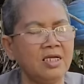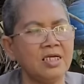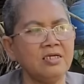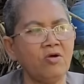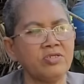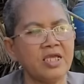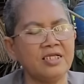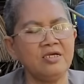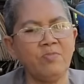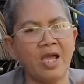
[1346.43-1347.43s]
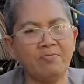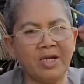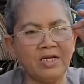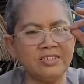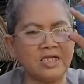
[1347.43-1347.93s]
cái con trai thứ ba
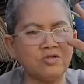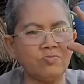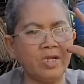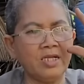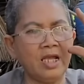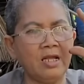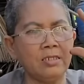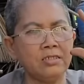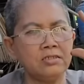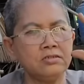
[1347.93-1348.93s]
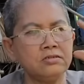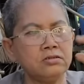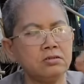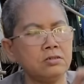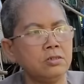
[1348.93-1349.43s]
bà là dạch con mắt ra
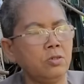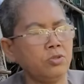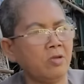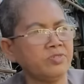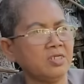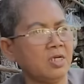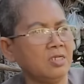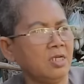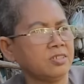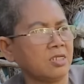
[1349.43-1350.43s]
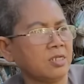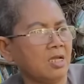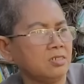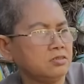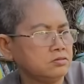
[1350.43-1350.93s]
cô dòm chân hững là trời trời